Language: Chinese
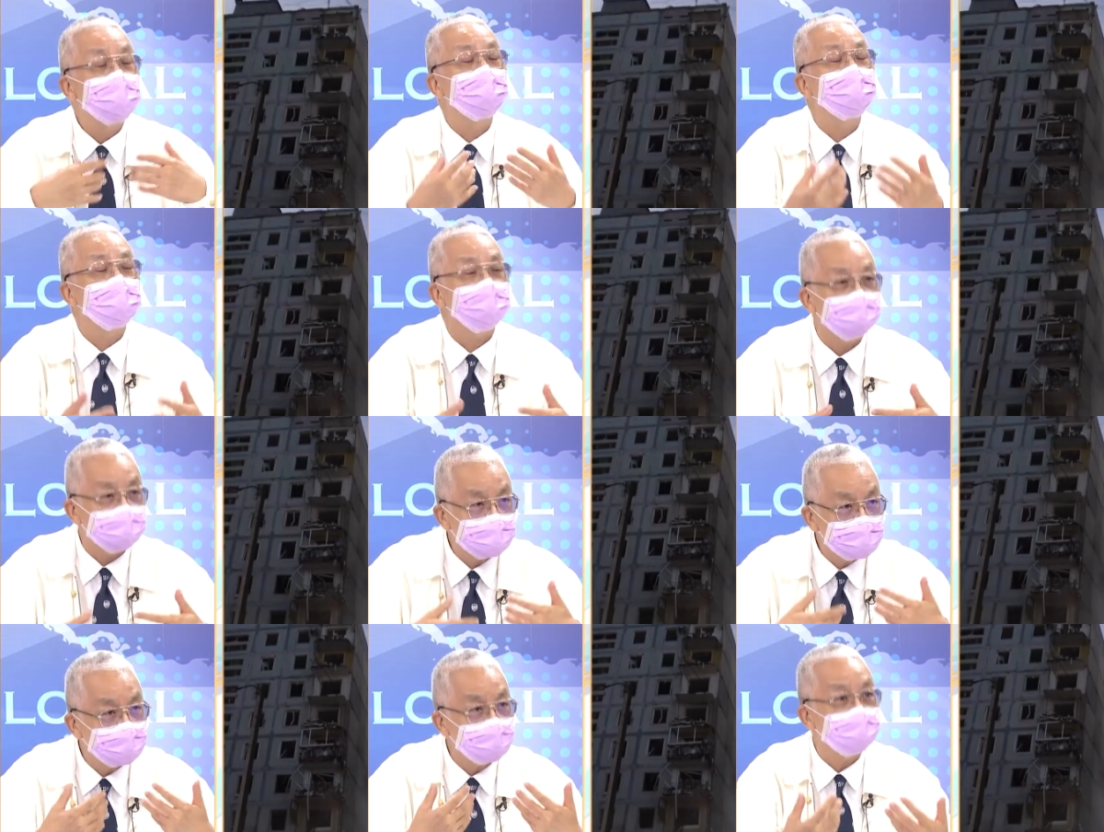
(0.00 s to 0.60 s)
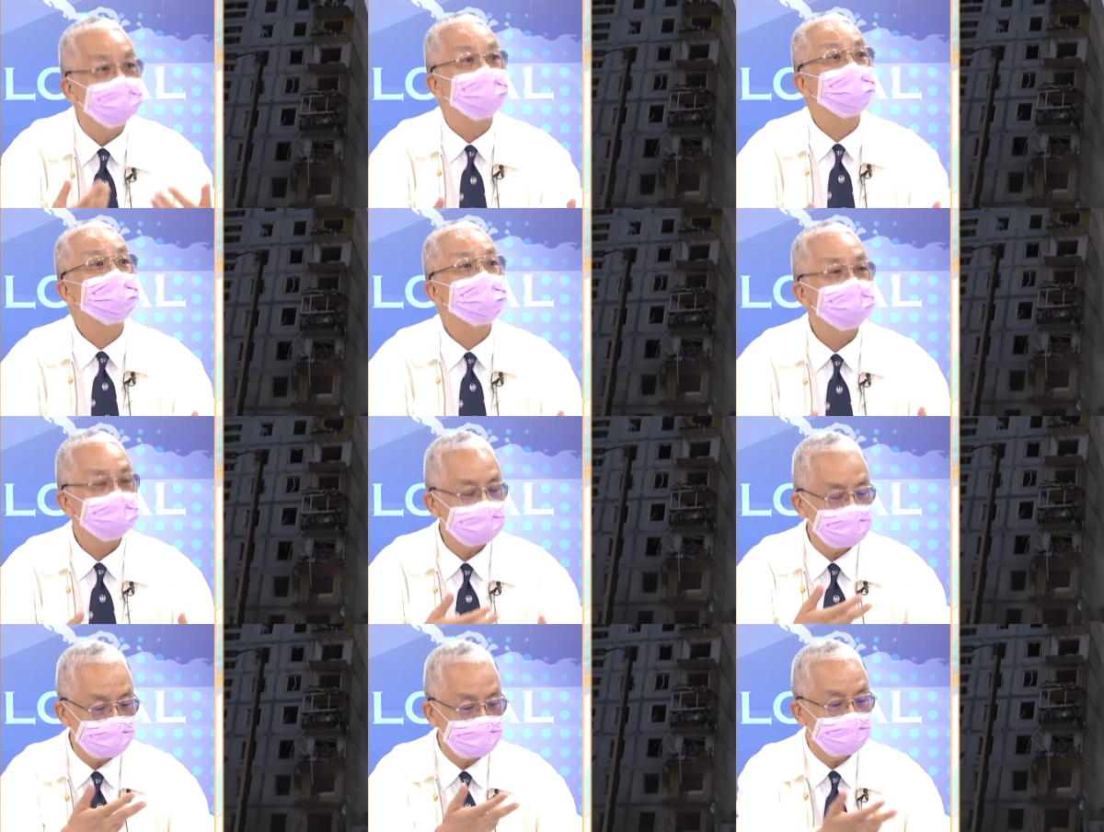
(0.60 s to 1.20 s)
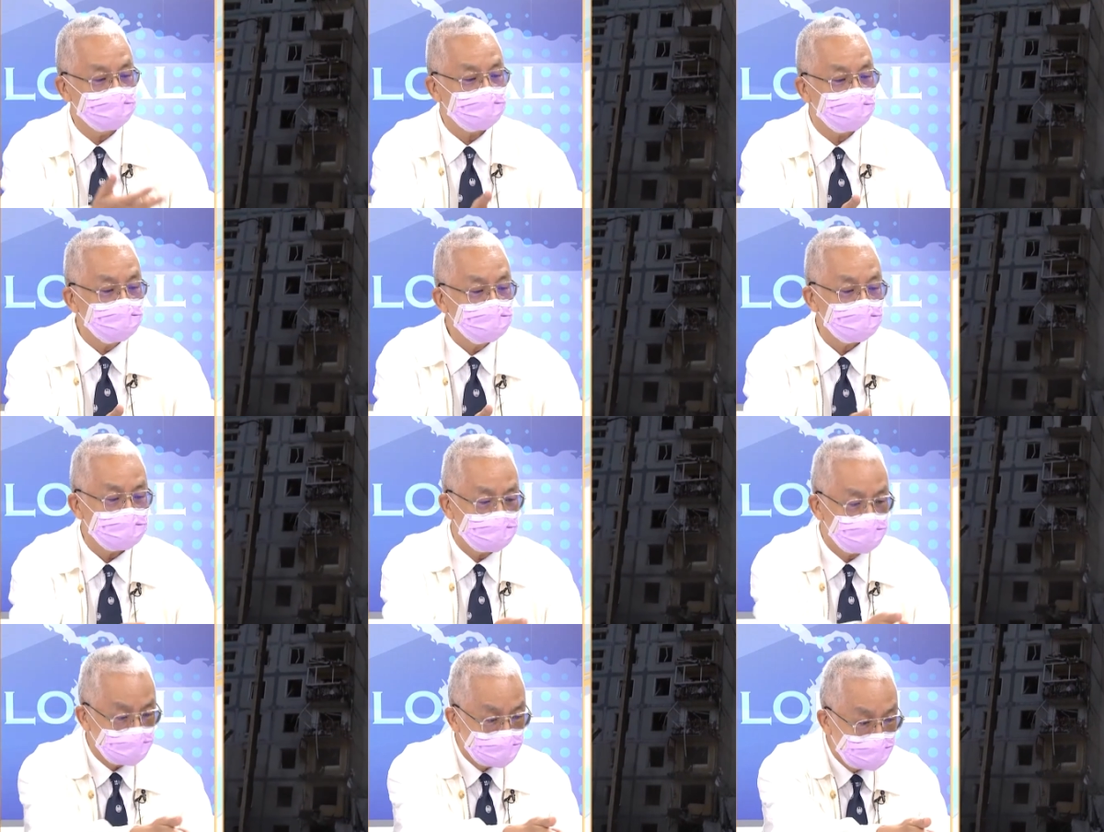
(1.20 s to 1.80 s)
定会有这个
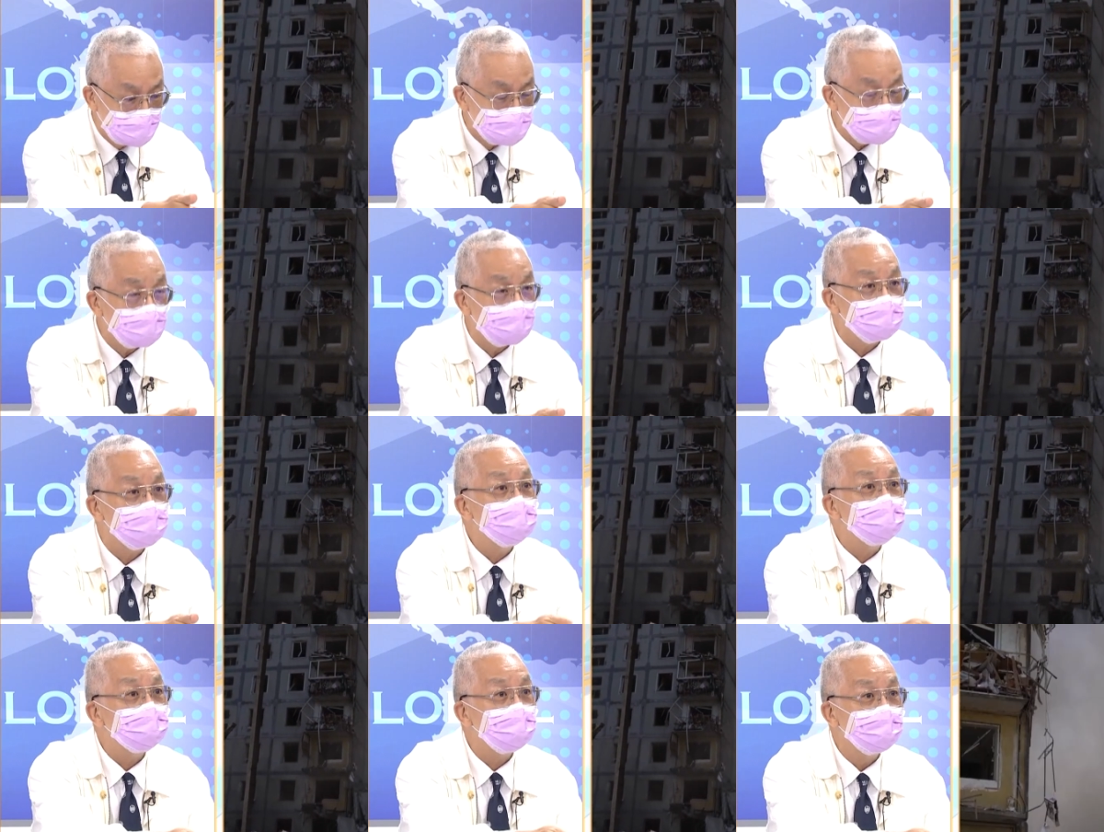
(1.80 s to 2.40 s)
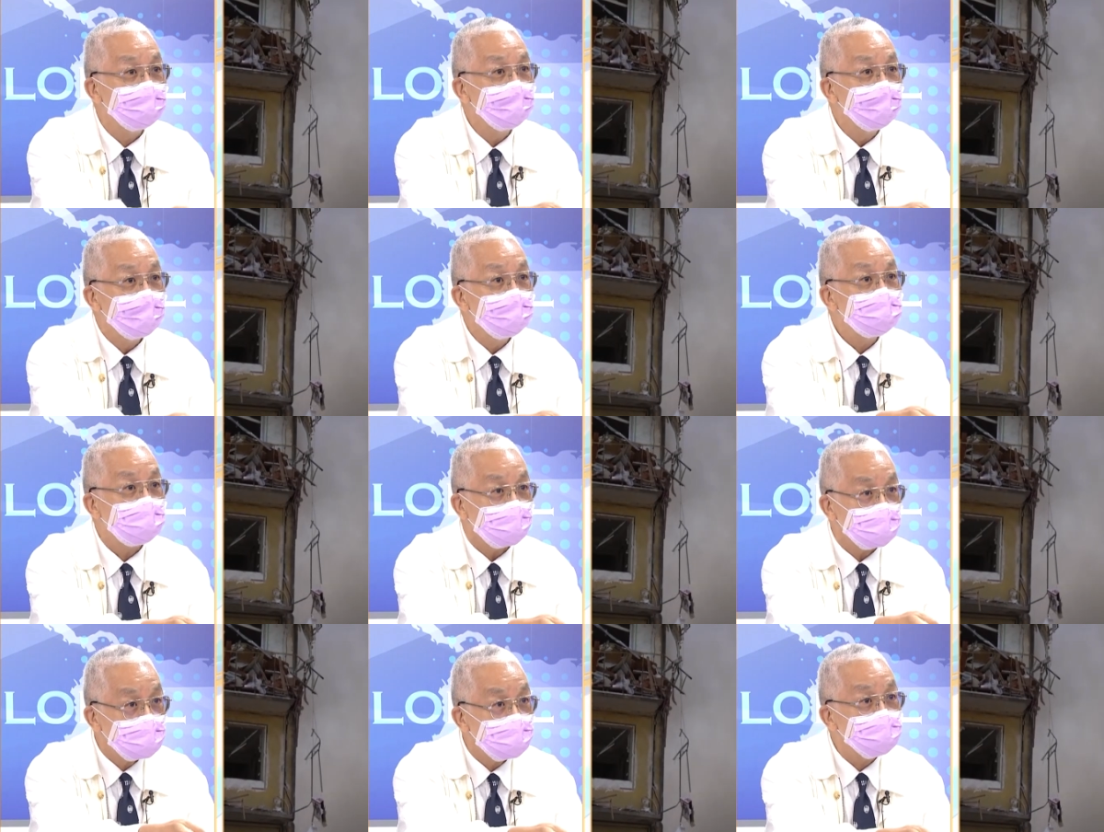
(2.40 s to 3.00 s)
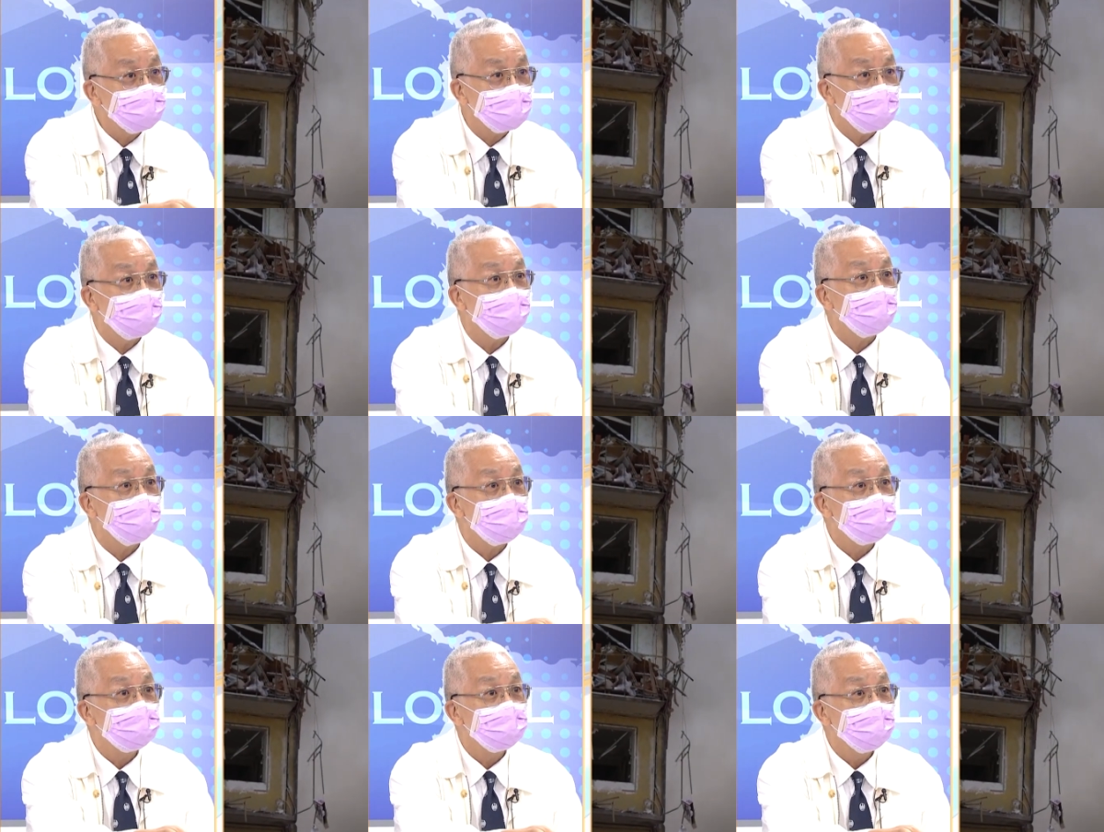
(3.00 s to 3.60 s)
攻击，所以他现在已经表现出
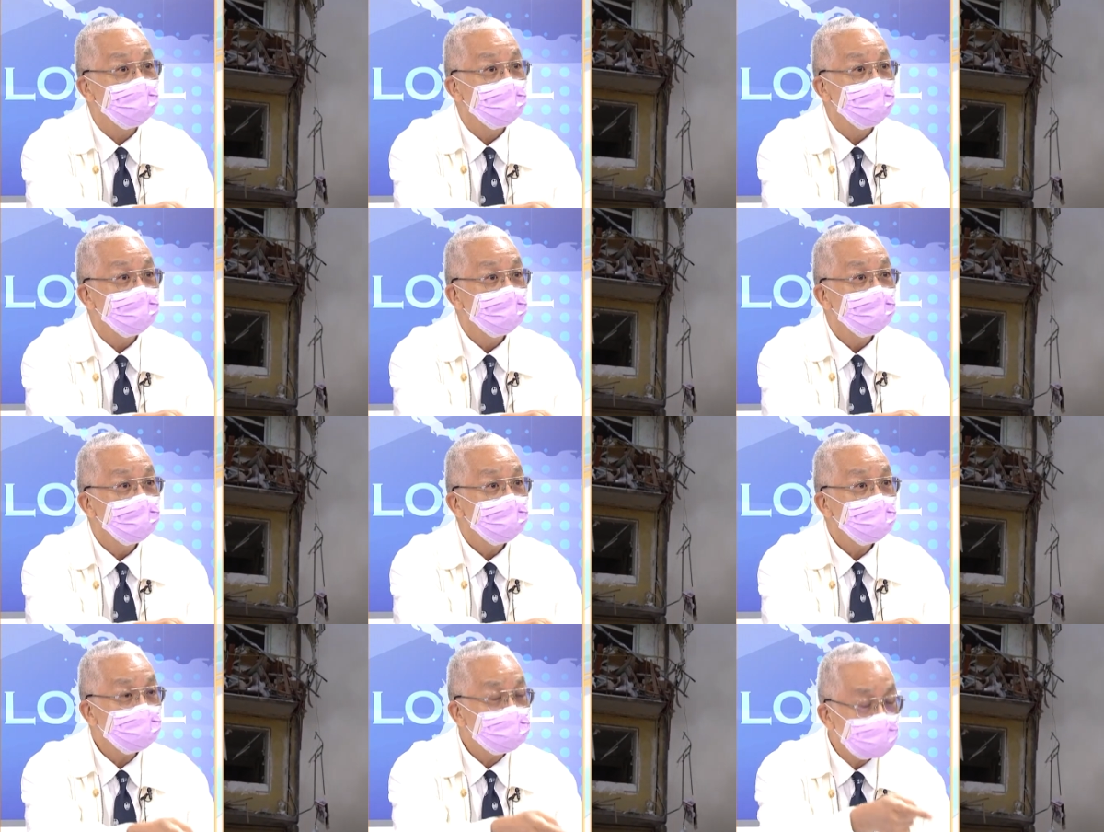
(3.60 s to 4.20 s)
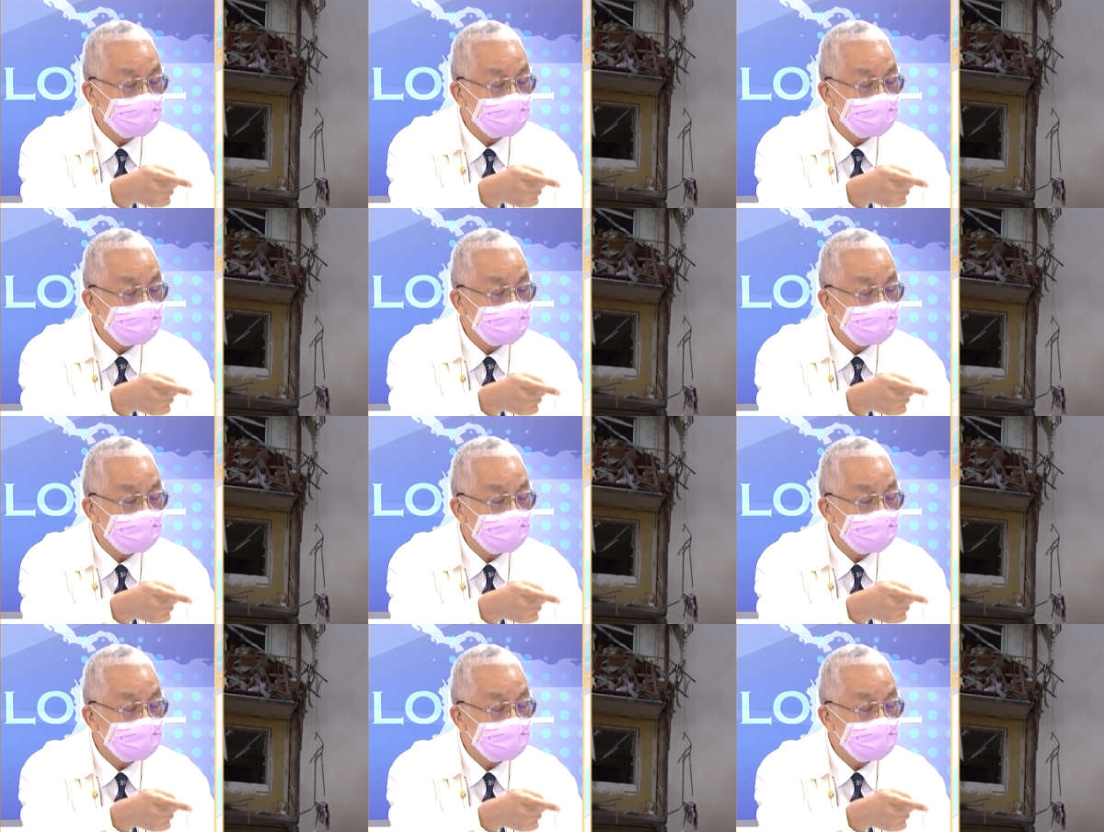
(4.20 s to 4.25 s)
来了。嗯，